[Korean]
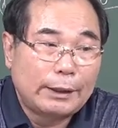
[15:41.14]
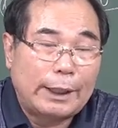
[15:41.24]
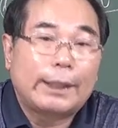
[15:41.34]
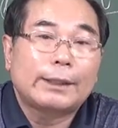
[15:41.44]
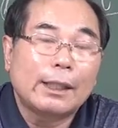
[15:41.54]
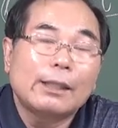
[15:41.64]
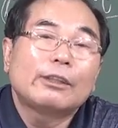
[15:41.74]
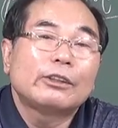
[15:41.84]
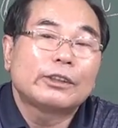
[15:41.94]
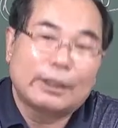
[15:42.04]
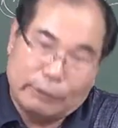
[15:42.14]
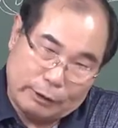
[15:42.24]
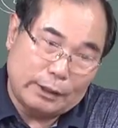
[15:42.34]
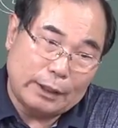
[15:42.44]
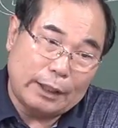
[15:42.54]
되게 삼각격
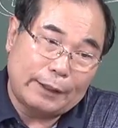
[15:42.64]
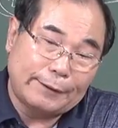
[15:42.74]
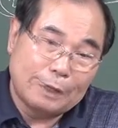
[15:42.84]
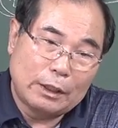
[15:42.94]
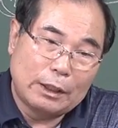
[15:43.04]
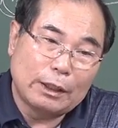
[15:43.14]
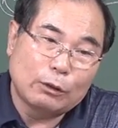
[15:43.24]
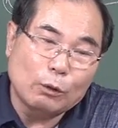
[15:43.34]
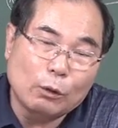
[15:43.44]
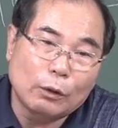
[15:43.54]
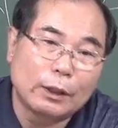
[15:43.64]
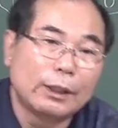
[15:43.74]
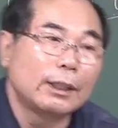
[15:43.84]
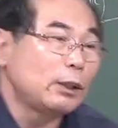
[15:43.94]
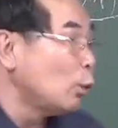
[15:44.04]
사주들은 그래. 그래서 꼭
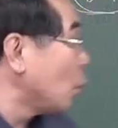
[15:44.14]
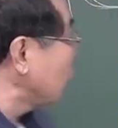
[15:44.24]
그래 이런